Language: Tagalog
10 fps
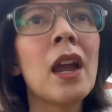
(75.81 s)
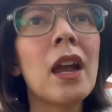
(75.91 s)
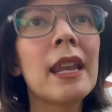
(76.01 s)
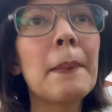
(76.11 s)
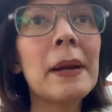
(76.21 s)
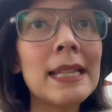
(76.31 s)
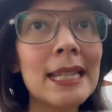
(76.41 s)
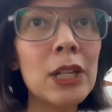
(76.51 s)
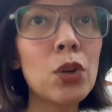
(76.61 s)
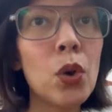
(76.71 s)

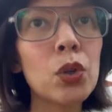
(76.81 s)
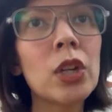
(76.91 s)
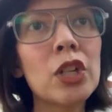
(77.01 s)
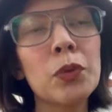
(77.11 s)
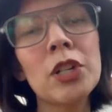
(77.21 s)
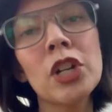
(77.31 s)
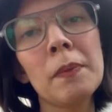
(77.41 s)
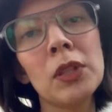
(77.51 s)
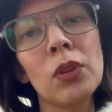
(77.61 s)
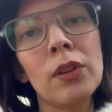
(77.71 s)
napansin ko, nung nag-switch
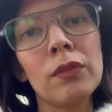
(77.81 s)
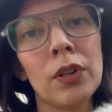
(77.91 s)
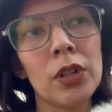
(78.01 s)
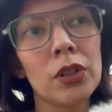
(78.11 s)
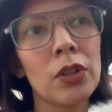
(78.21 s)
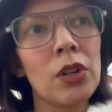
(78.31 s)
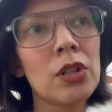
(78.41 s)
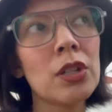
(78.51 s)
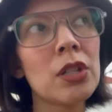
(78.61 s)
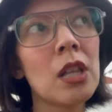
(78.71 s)
kami to
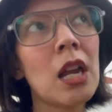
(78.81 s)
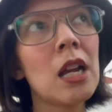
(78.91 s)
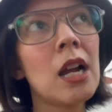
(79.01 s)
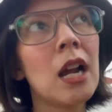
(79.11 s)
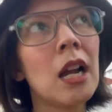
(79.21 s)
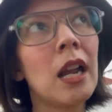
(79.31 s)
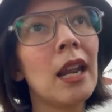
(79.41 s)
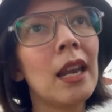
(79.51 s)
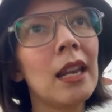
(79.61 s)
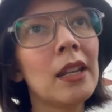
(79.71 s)
inverters, talagang
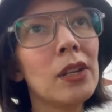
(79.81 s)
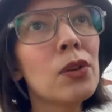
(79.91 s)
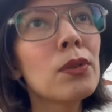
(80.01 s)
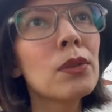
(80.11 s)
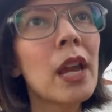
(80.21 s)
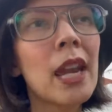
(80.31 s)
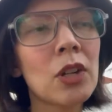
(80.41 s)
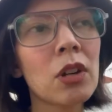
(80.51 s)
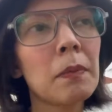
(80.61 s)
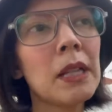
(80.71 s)
yung
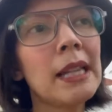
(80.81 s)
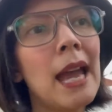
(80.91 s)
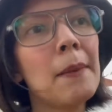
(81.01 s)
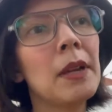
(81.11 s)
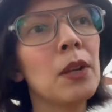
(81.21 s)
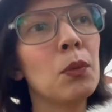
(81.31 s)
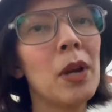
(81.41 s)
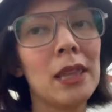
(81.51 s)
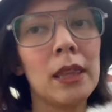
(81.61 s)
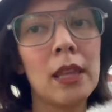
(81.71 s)
electric bill namin
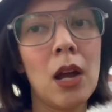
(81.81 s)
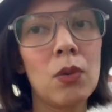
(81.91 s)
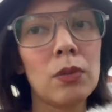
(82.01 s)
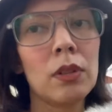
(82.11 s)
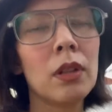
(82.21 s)
went down.